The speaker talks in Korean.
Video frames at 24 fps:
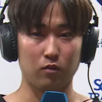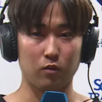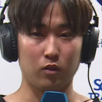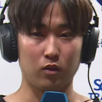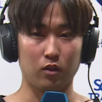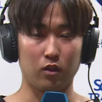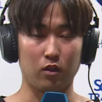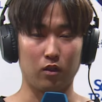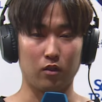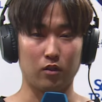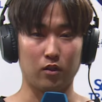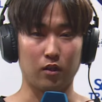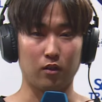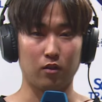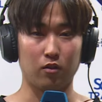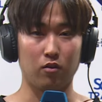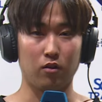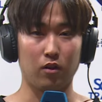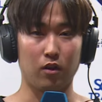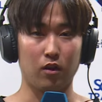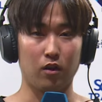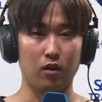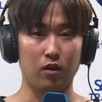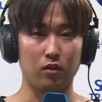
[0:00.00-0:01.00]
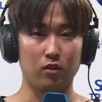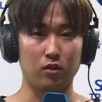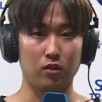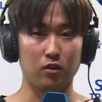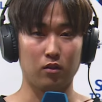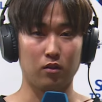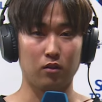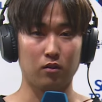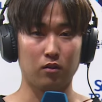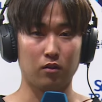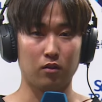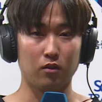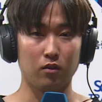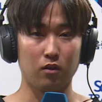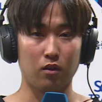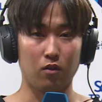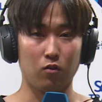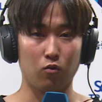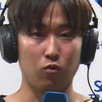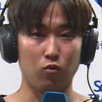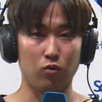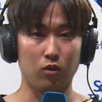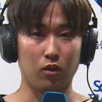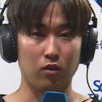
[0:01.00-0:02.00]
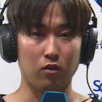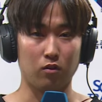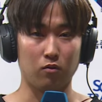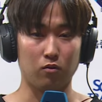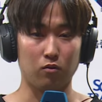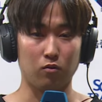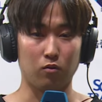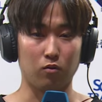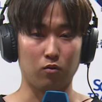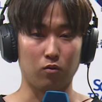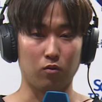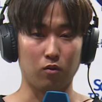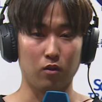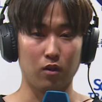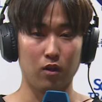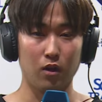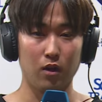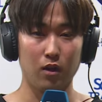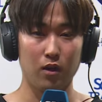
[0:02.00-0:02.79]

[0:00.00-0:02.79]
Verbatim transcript: 이제 작년에 시즌 끝나고 나서도